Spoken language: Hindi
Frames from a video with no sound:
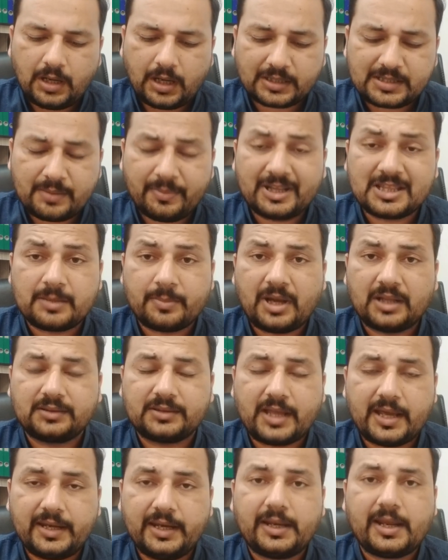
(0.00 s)
अदम अतम
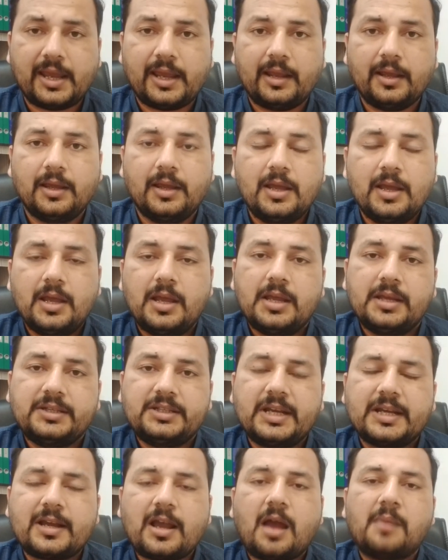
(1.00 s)
तहरीक है
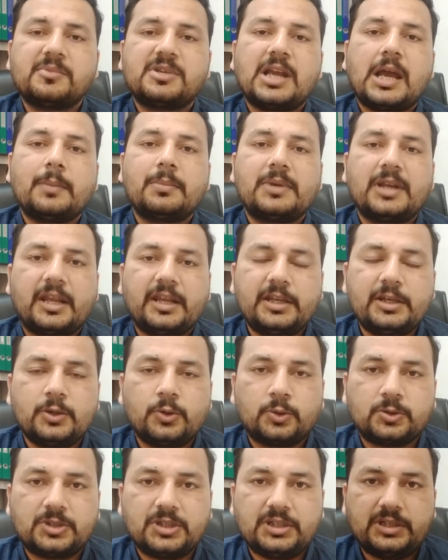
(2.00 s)
ये कामयाब नहीं
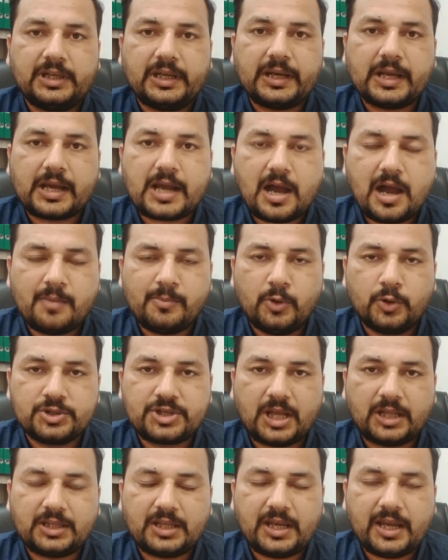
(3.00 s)
होती ये नाकाम हो
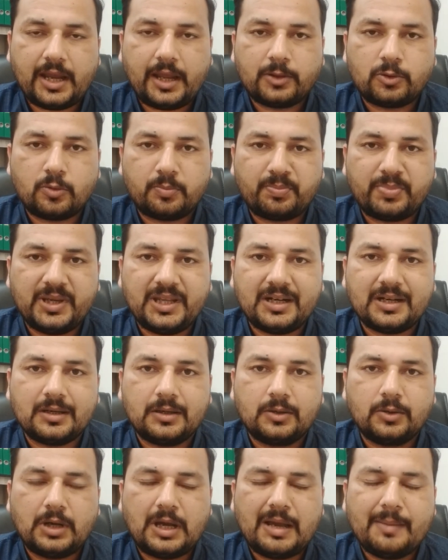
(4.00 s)
जाती है तो फिर
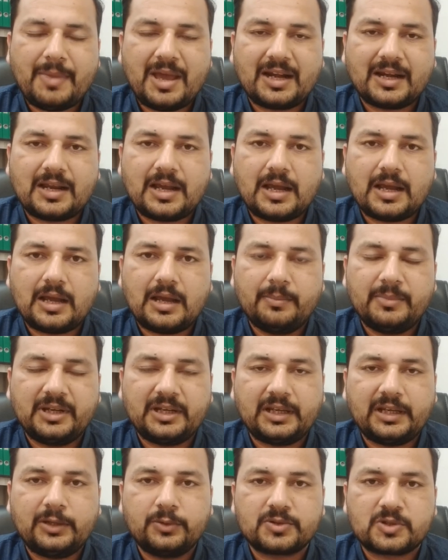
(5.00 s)
अमेरिका
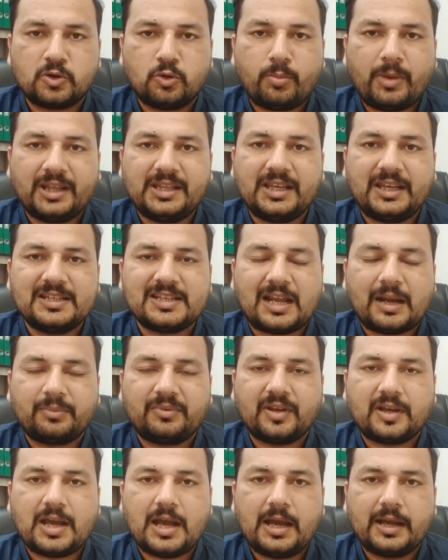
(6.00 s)
अमेरिकी उस नुमाइंदे की
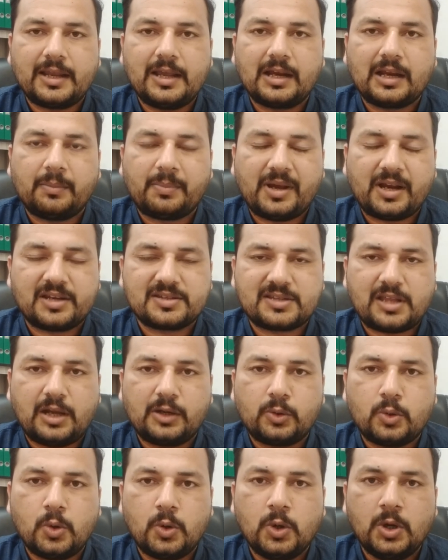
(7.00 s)
जानब से कहा गया कि
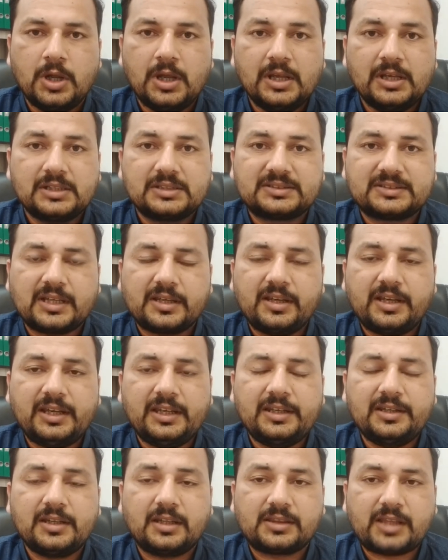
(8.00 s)
पाकिस्तान को
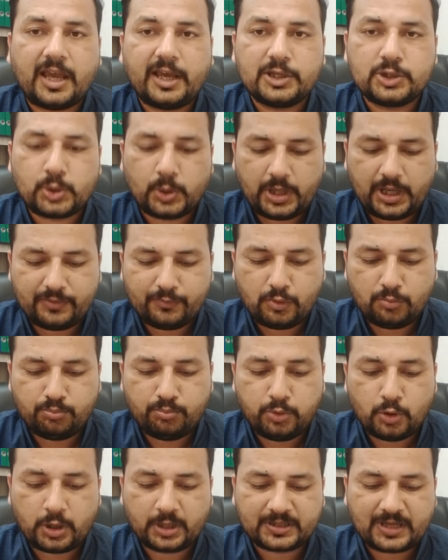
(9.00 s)
संगीन नतज जो हैं वो
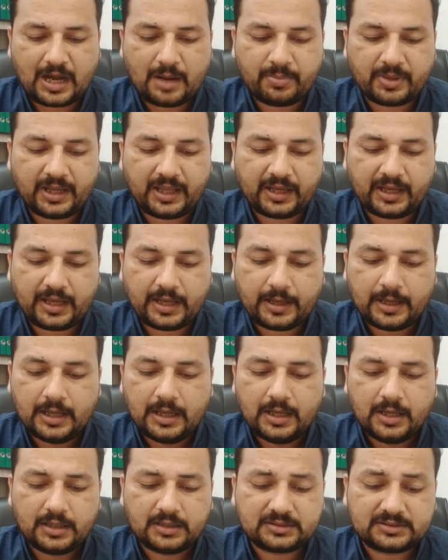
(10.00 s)
भुगतना पड़ेंगे
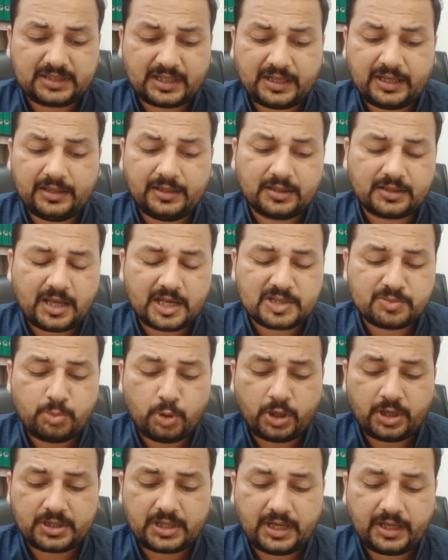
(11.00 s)
संगीन नतज
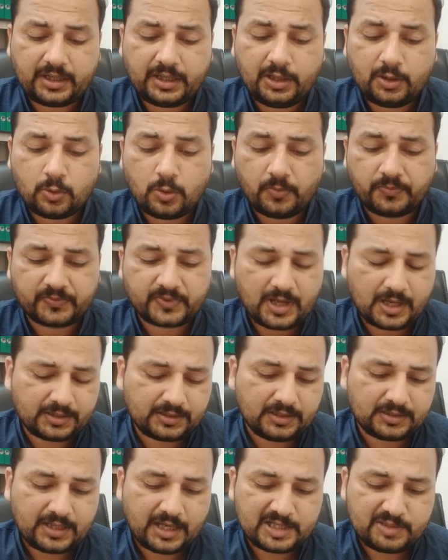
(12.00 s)
भुगतने की
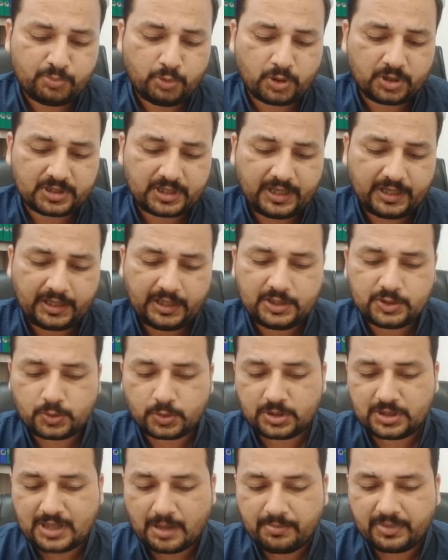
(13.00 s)
खौफनाक नतज भुगतने की
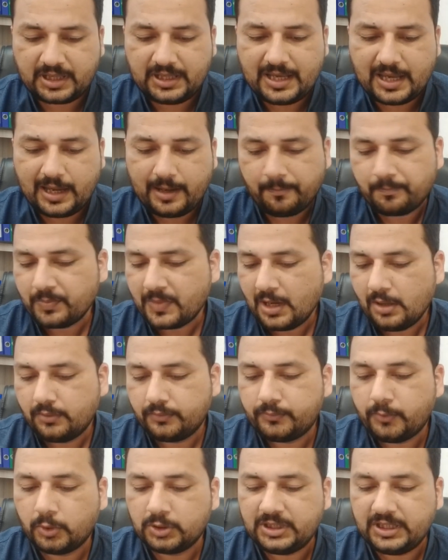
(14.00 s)
जो धमकी है
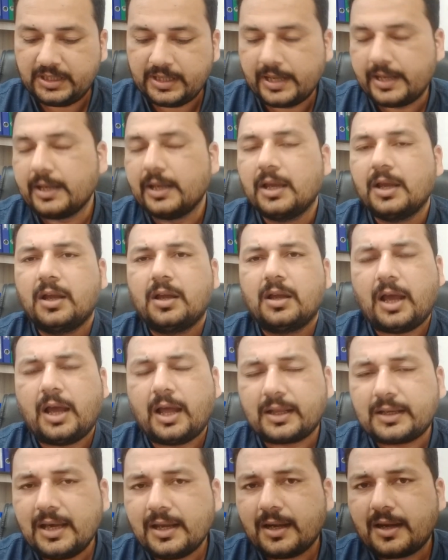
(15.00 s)
वो दी गई
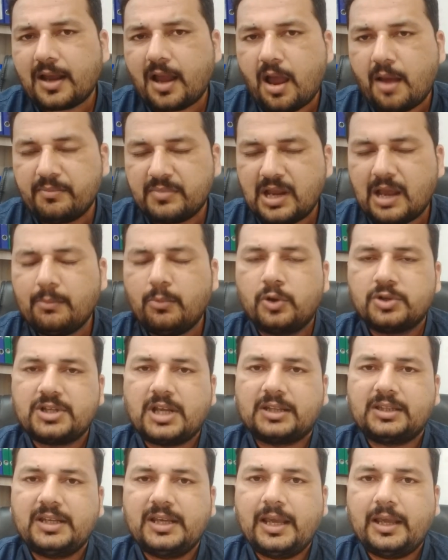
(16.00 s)
अगर कामयाब हो
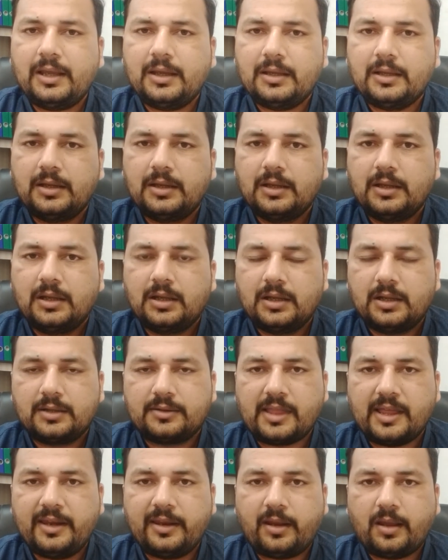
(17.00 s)
जाती है
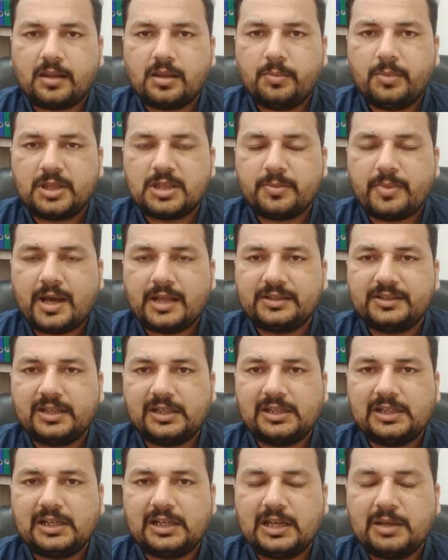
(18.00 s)
तहरीक अदम अतमाद
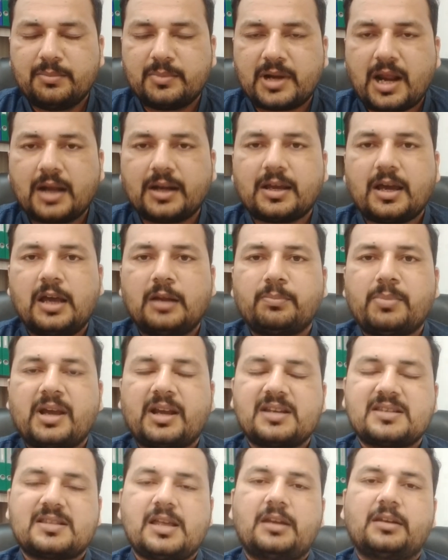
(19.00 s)
यानी इमरान खान
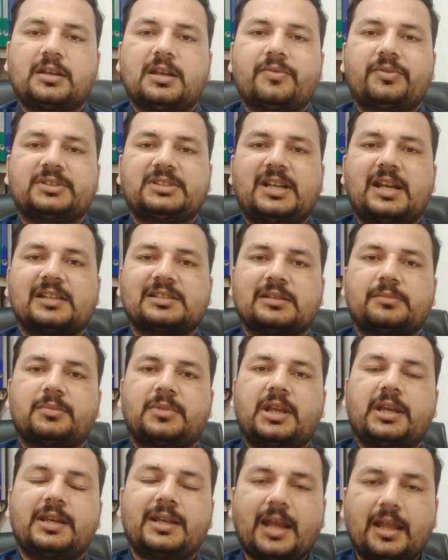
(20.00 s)
पाकिस्तान के वजी अजम
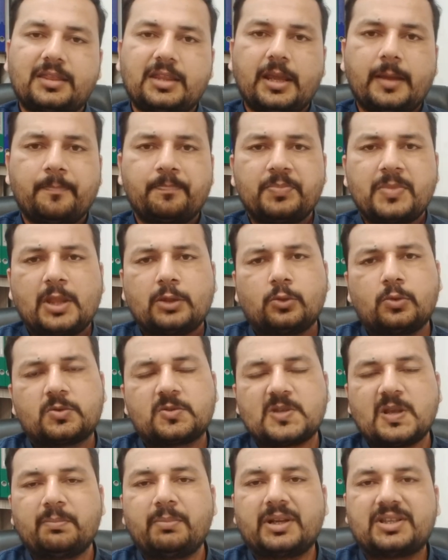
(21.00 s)
नहीं रहते तो
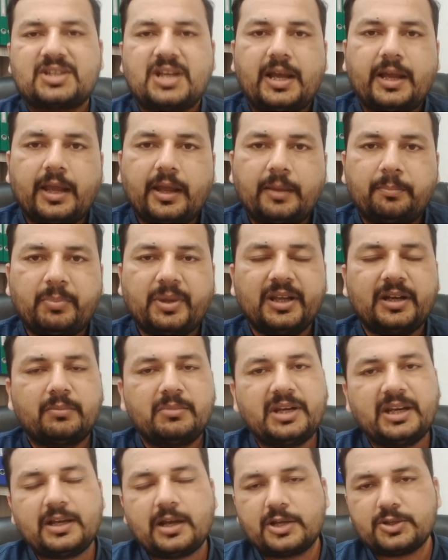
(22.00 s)
सब अच्छा है फिर
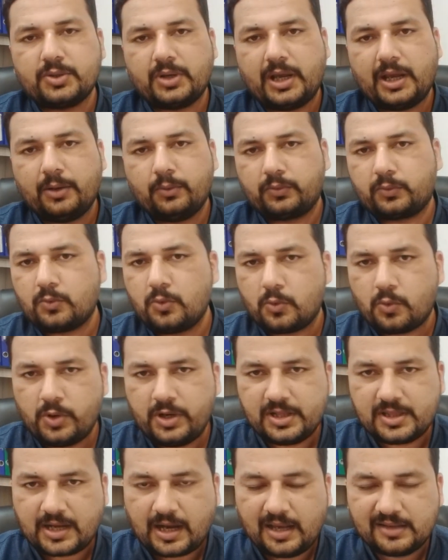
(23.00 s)
अमेरिका जो है उसको
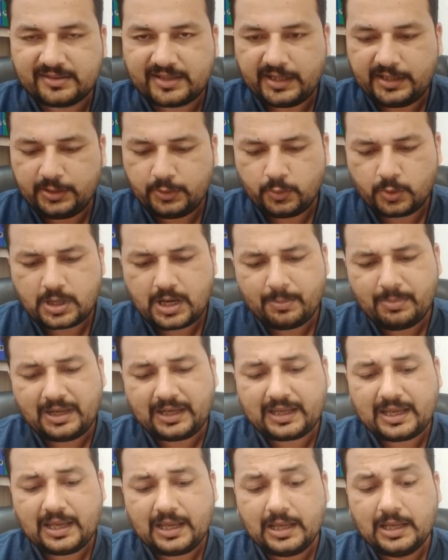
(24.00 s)
कोई इतराज़ नहीं होगा
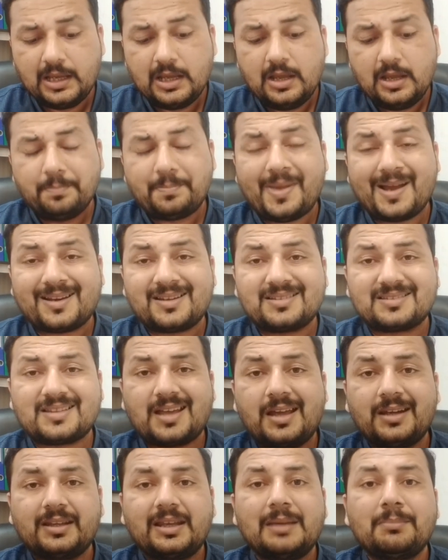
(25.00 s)
बल्कि
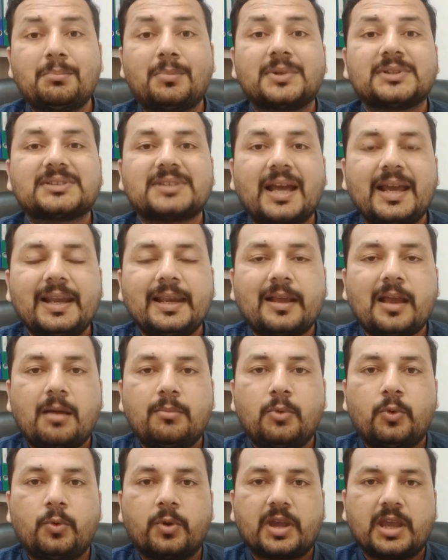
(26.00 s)
पाकिस्तान के मसाइल
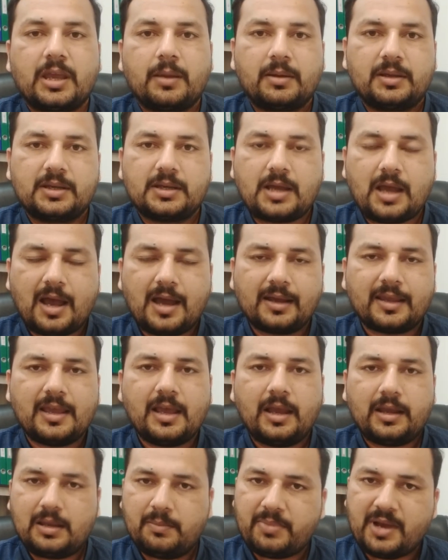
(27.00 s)
कम होंगे कहा
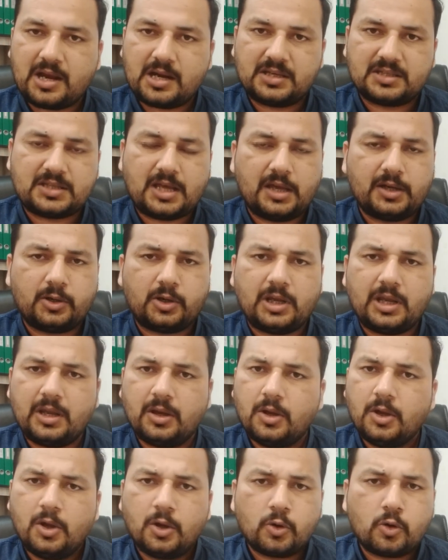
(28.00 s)
गया कि पाकिस्तान के
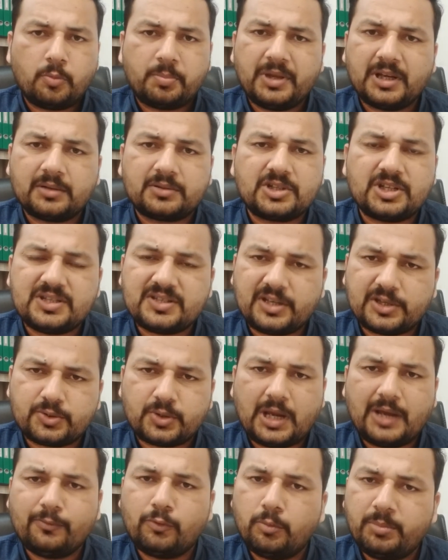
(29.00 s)
को फिर चीज़ें
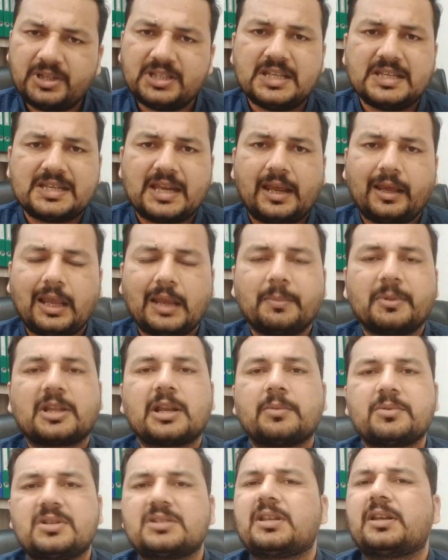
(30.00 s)
जो हैं वो भी दी जाएंगी
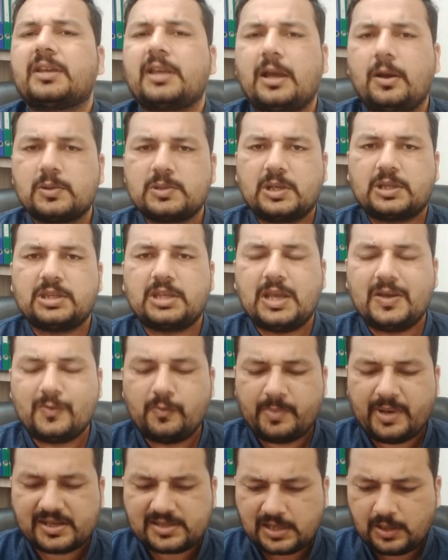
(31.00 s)
मतलब चीज़ें क्या हो सकती हैं
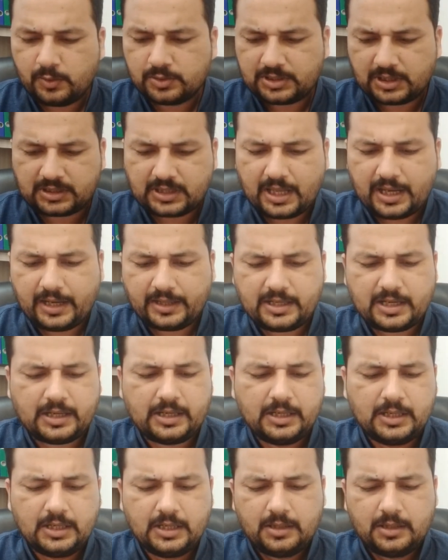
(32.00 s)
वो पैसा हो सकता है या